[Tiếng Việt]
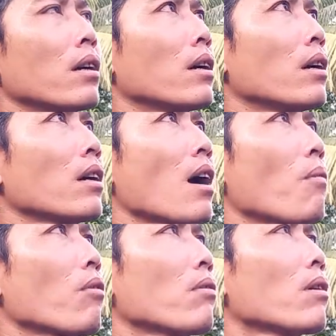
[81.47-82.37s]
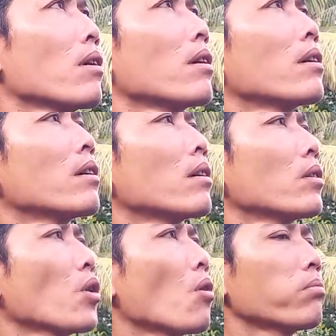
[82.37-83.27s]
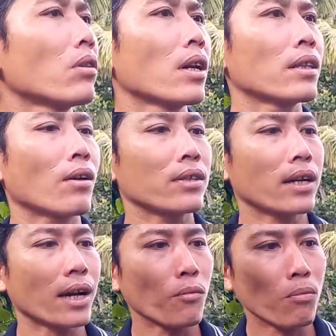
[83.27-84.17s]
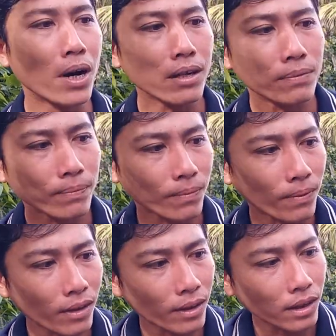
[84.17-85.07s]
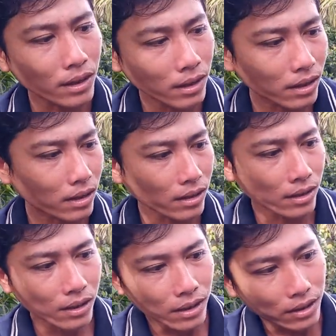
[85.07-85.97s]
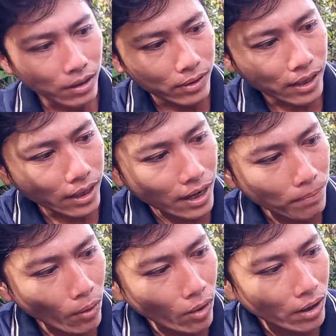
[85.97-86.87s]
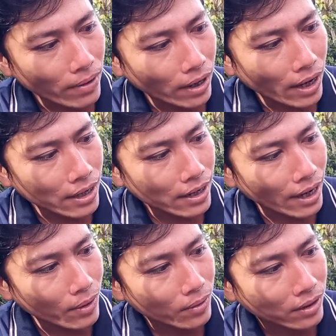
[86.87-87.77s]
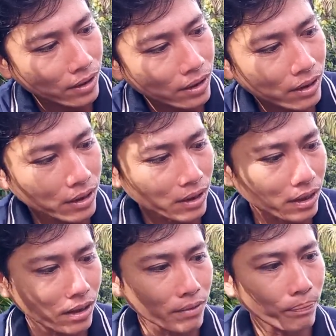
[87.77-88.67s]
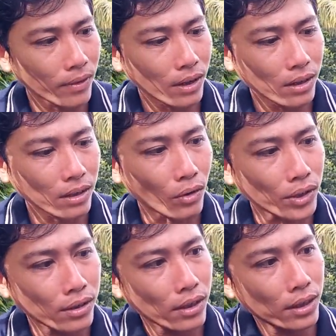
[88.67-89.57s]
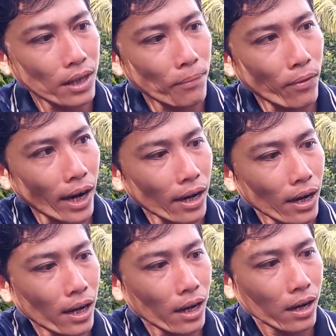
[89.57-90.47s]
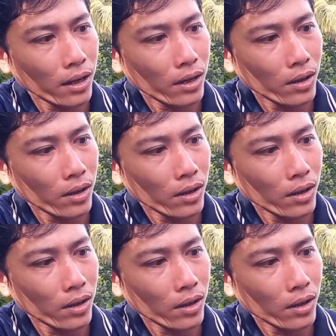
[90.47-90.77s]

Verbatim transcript: à, nó không có tốt cho nên toàn sẽ cắt bỏ bớt đó, toàn sẽ cắt bỏ cái phần nhánh như này luôn đó, toàn chừa lên tầm khoảng là